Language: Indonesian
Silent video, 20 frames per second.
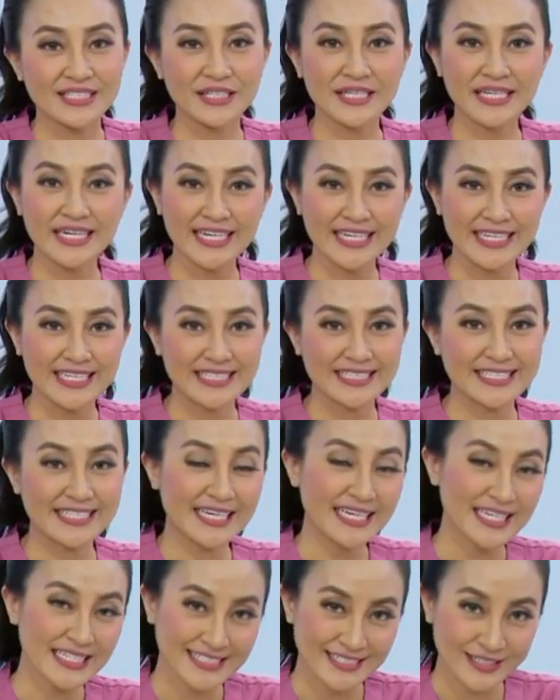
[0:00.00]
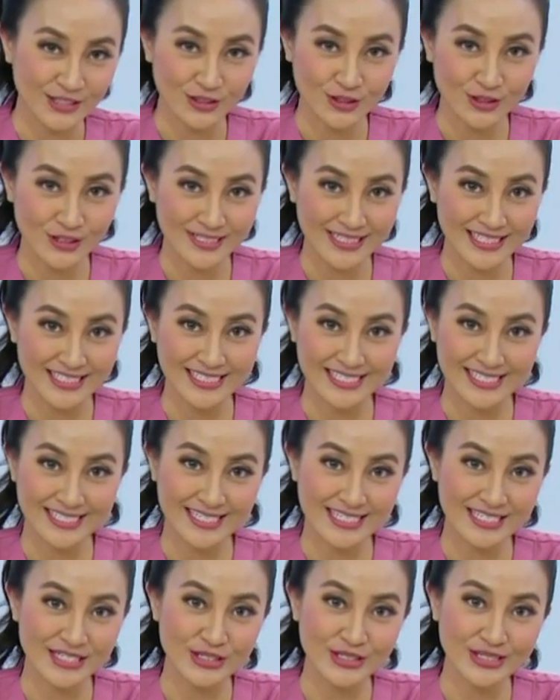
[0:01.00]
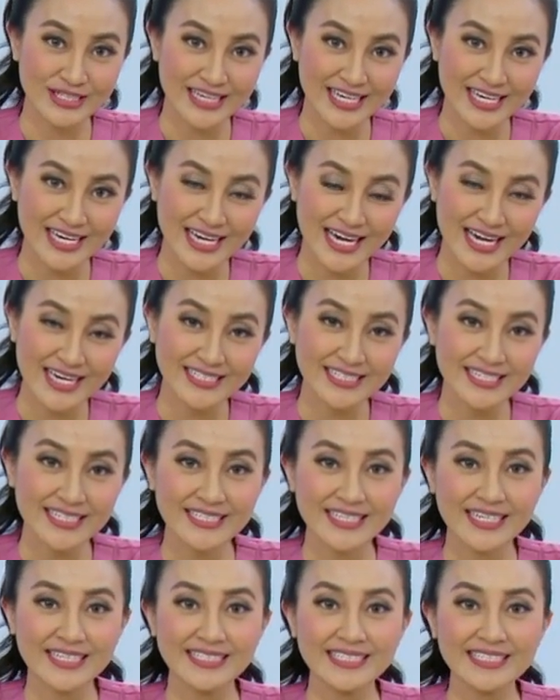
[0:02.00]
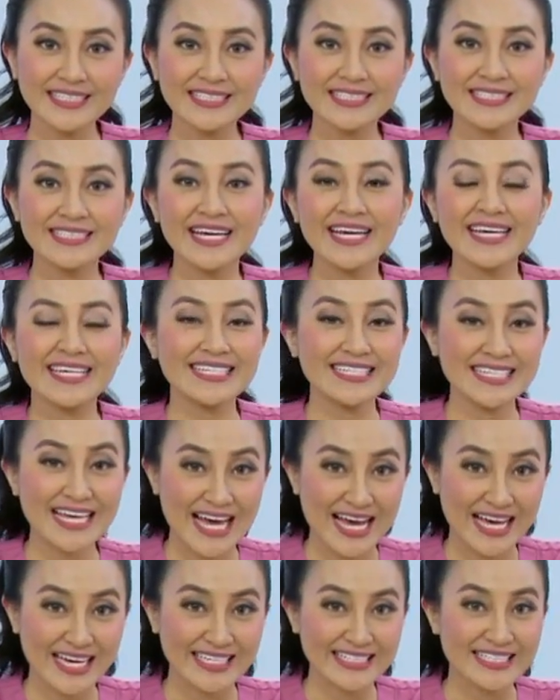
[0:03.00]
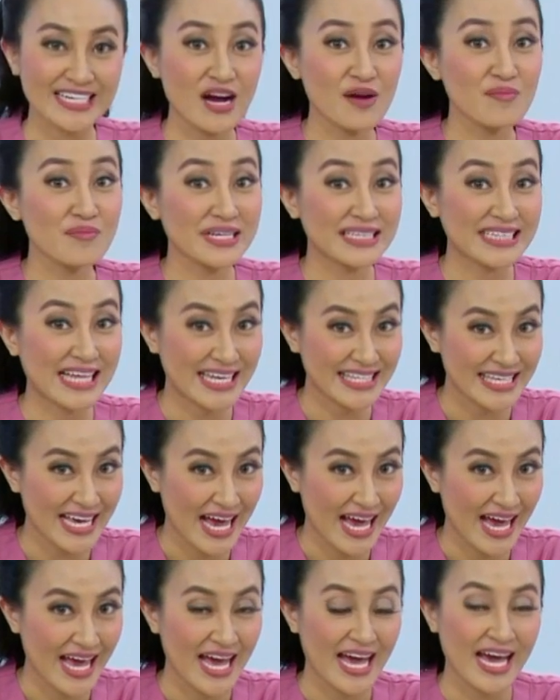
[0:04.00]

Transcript: Oke, okay, next konsultasi selanjutnya ada dari Sheina yang bertanya,